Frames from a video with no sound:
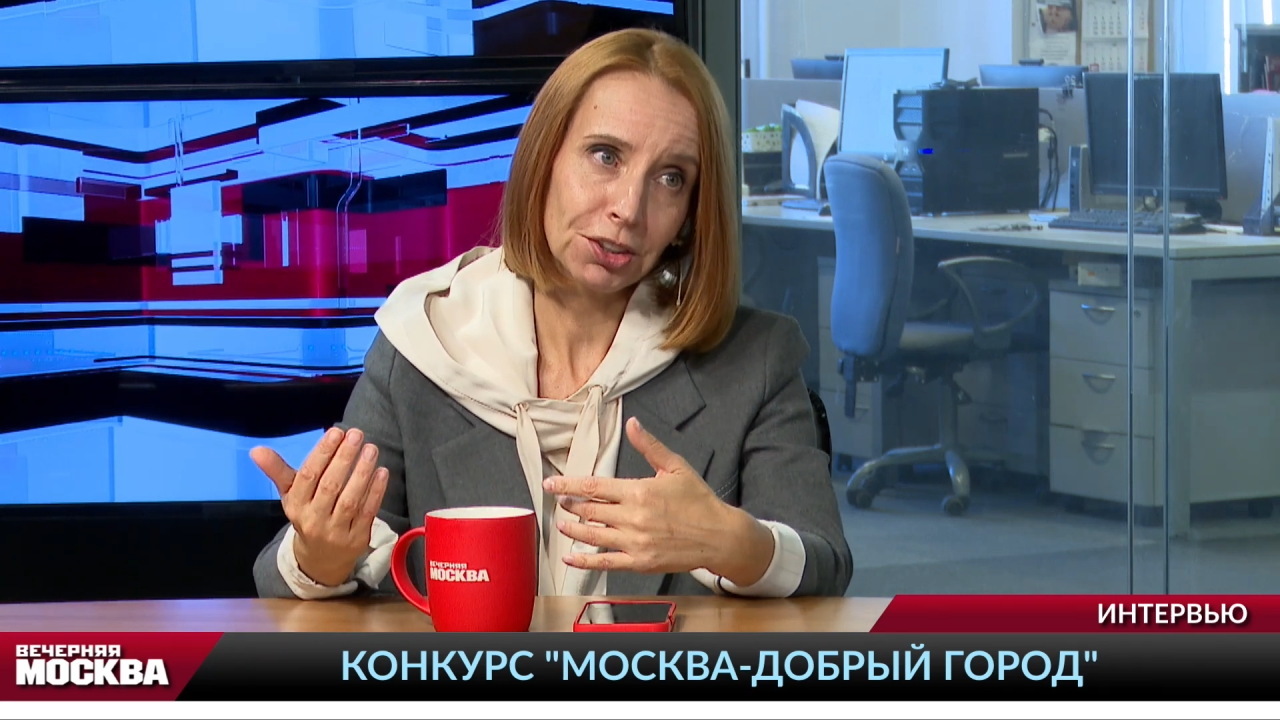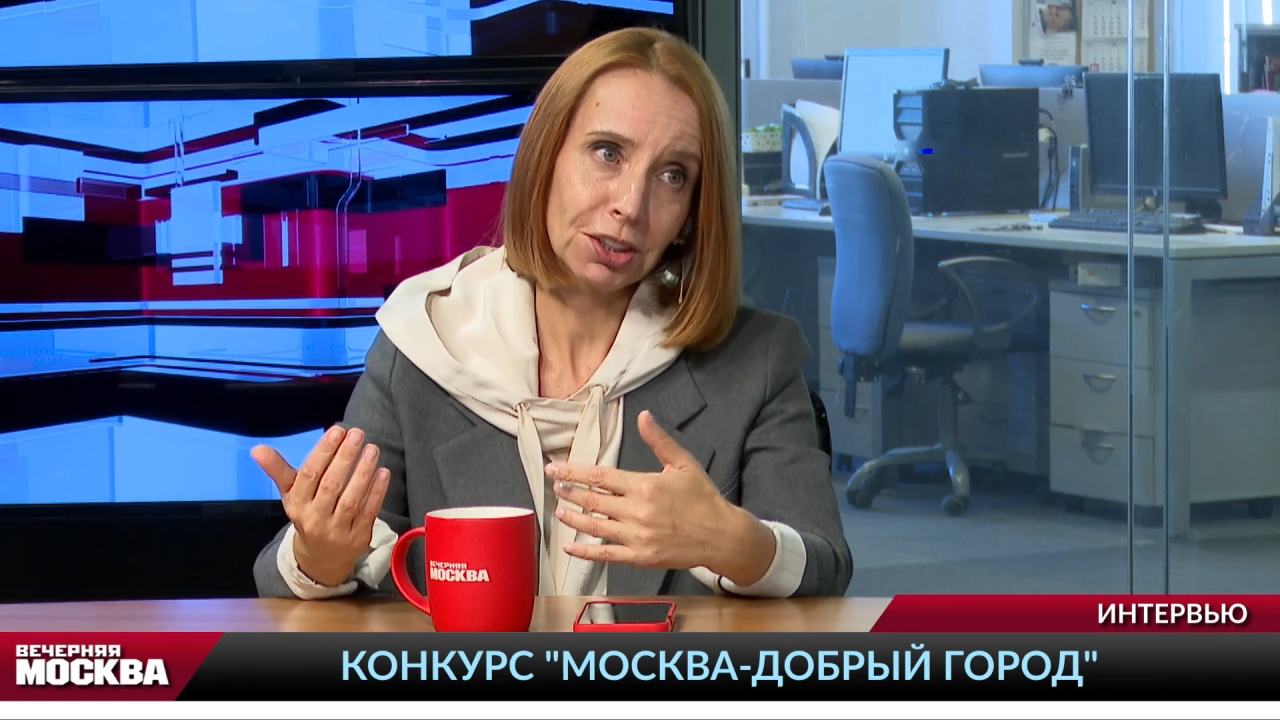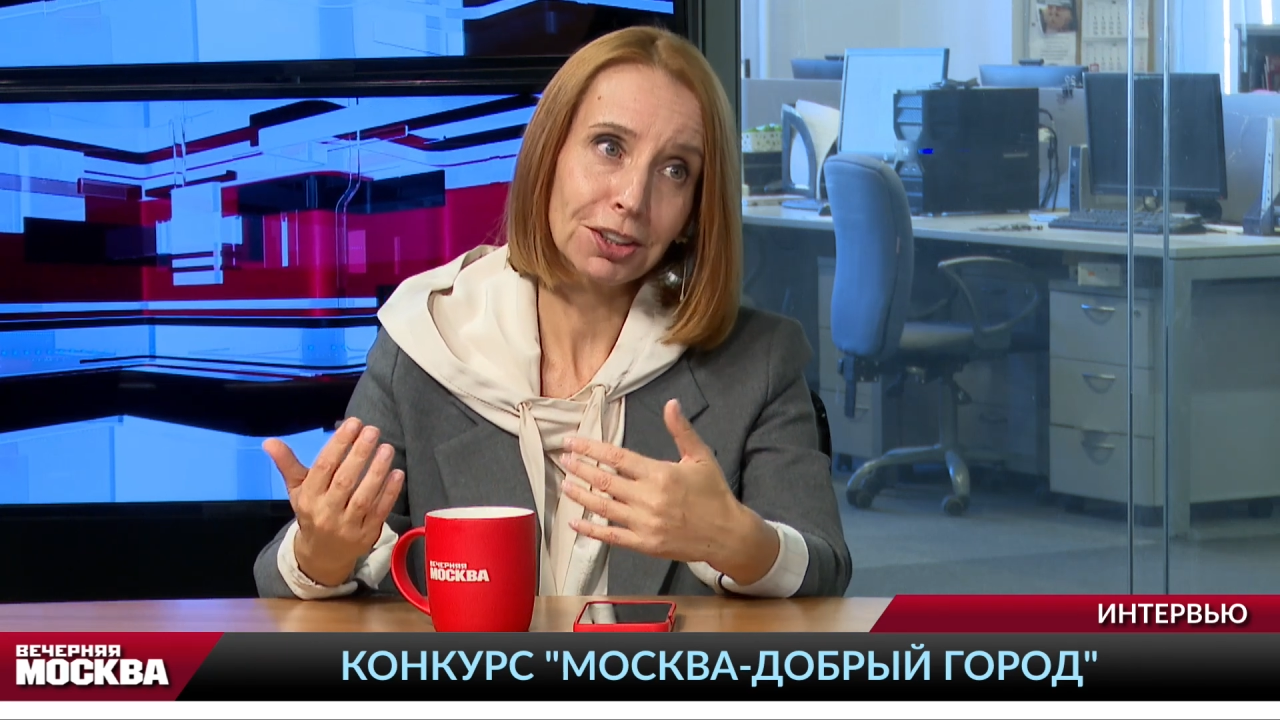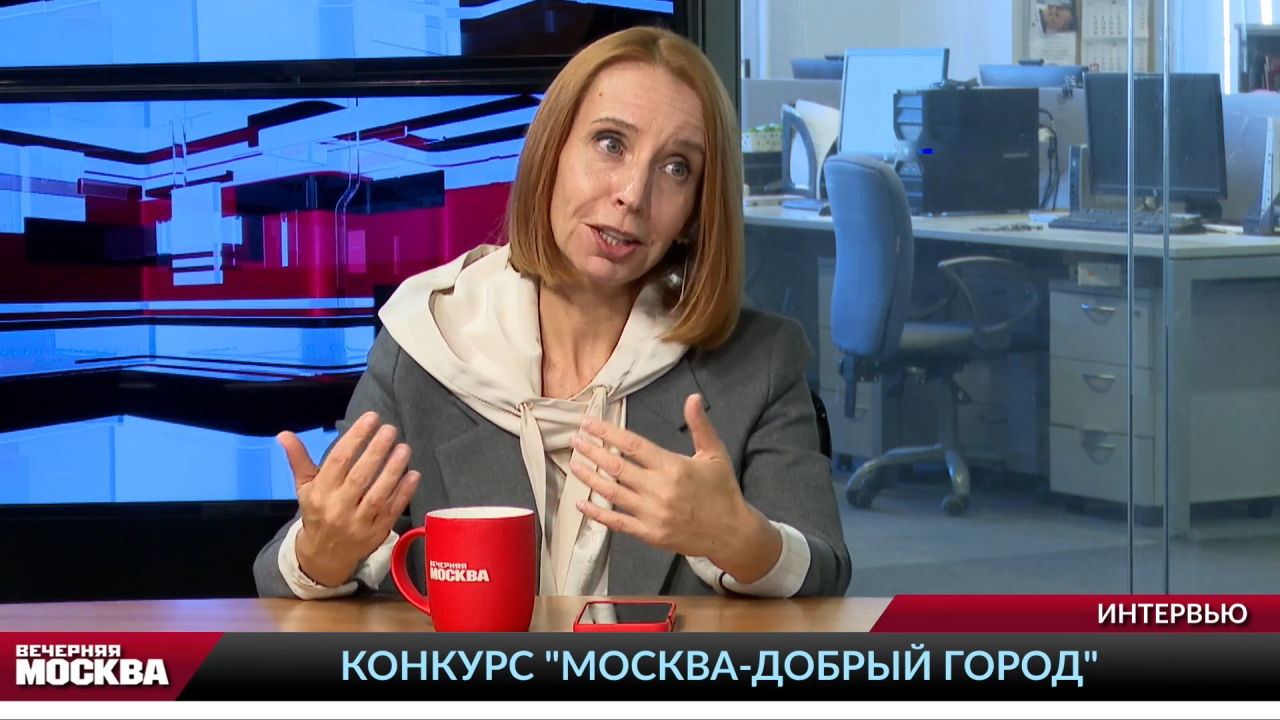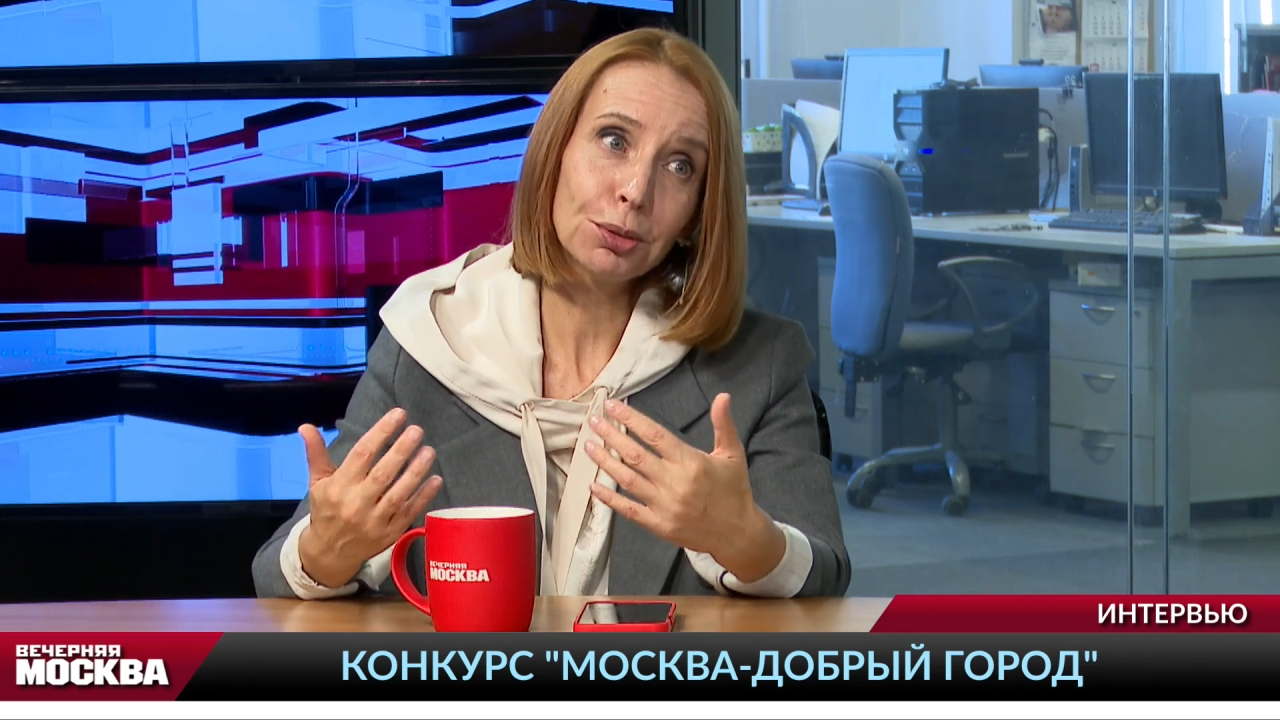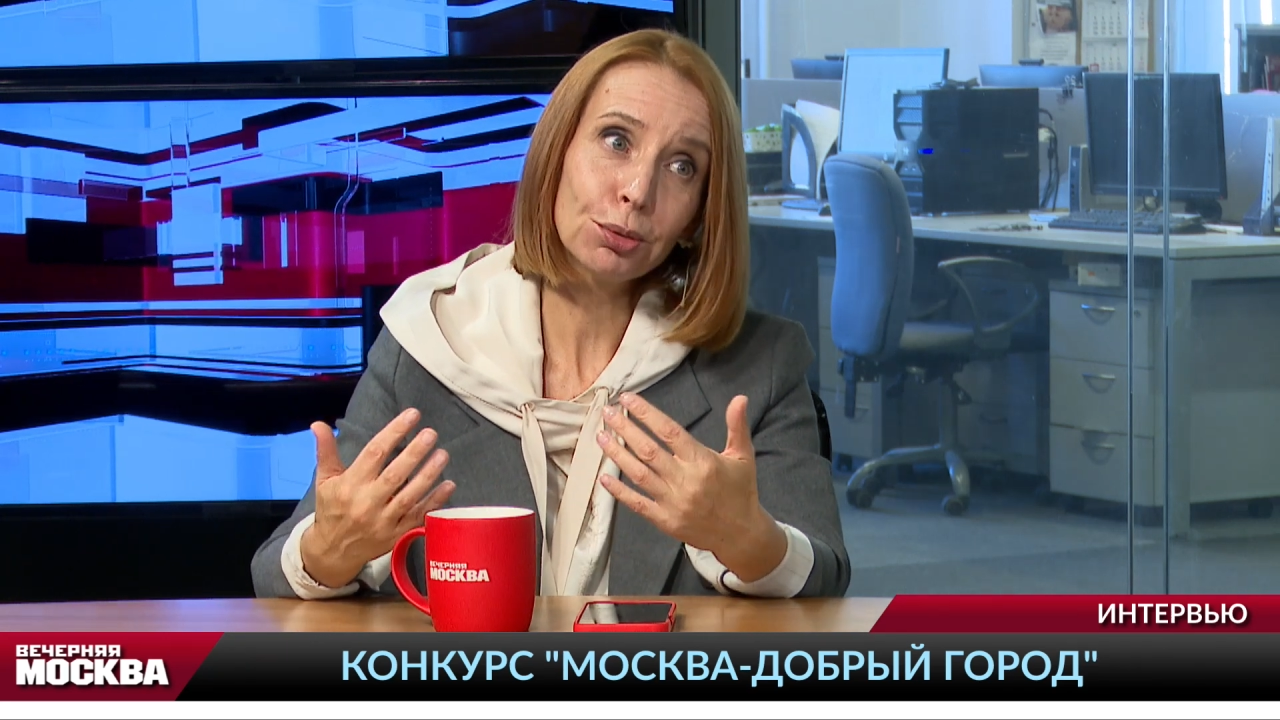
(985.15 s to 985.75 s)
Иногда они